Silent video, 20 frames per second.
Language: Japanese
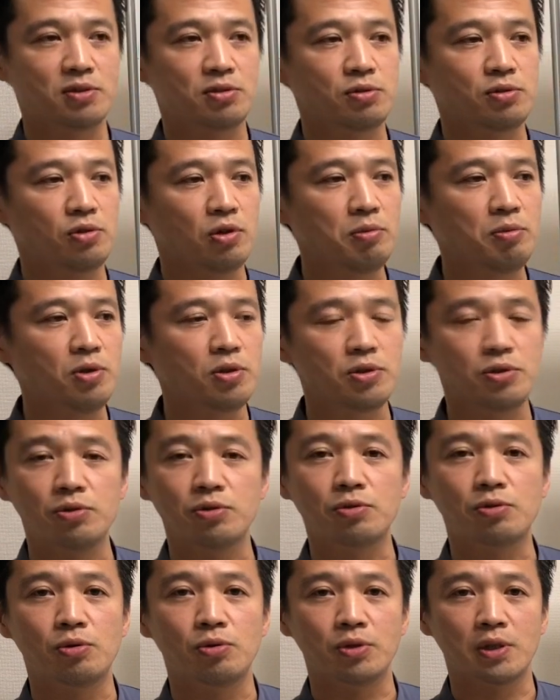するのも
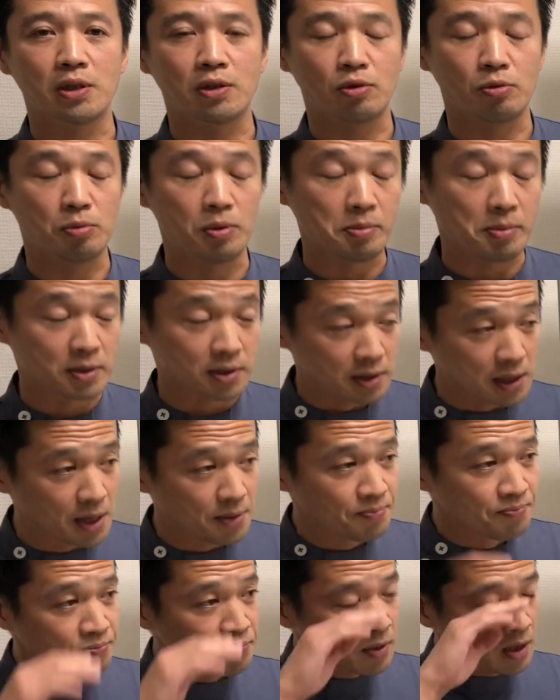有効だと思います
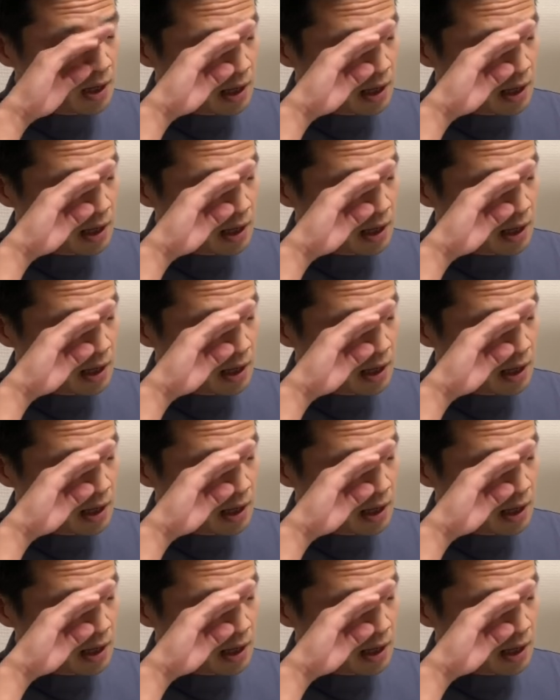ね。